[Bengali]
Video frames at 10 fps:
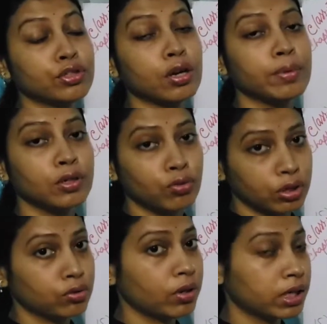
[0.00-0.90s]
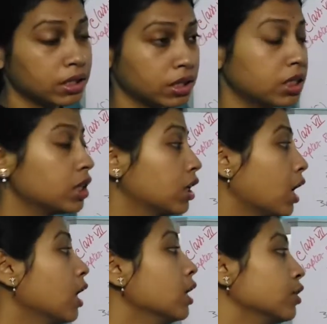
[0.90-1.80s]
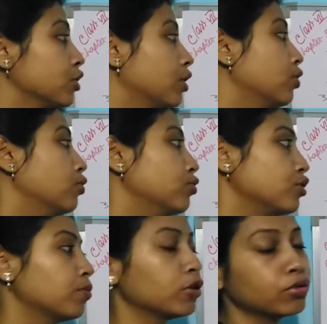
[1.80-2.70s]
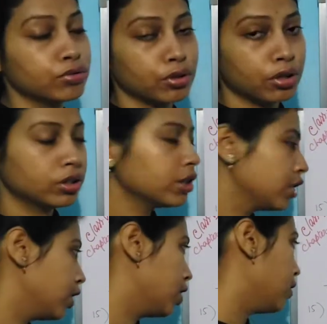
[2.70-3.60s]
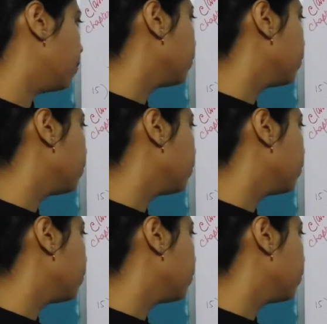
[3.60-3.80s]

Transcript: হিসাবে গড়ে তোলার যে শিক্ষা সেটাই হলো জীবন কুশলতা শিক্ষা